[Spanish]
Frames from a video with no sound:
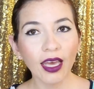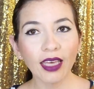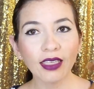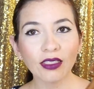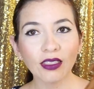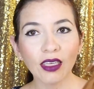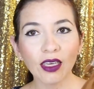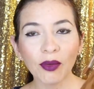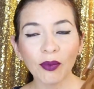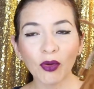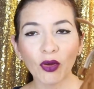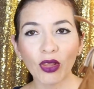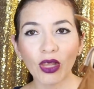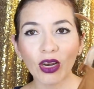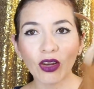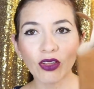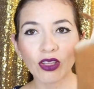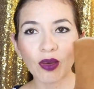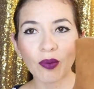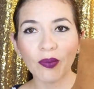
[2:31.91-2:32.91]
Este
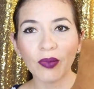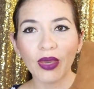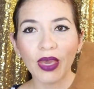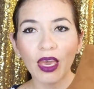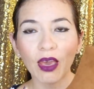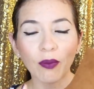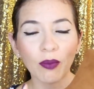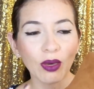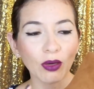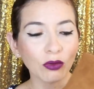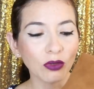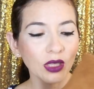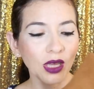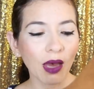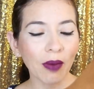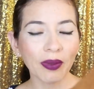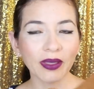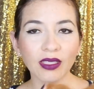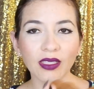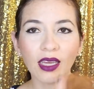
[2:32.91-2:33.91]
modelo también me
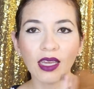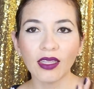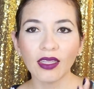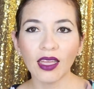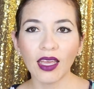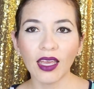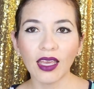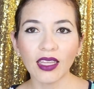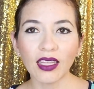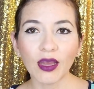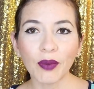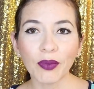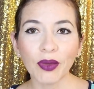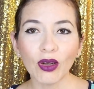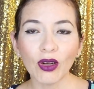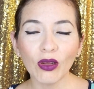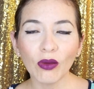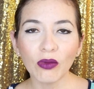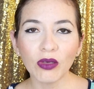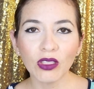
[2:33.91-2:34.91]
gustaba bastante y
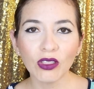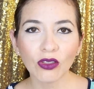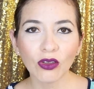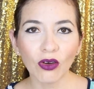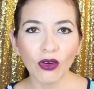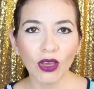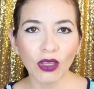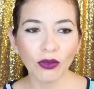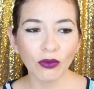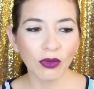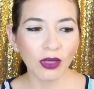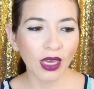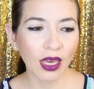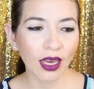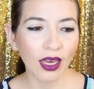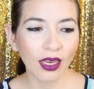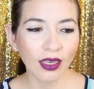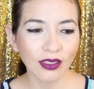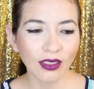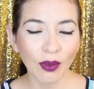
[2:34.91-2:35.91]
también lo he visto en
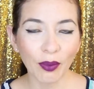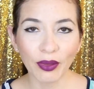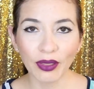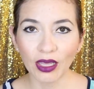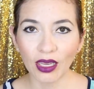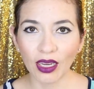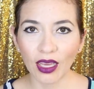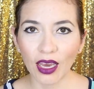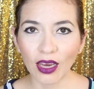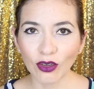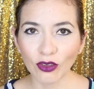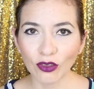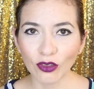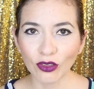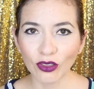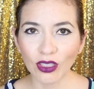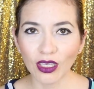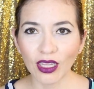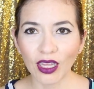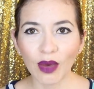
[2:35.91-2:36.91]
una zapatería
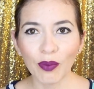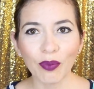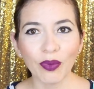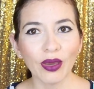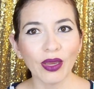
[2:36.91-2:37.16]
conocida,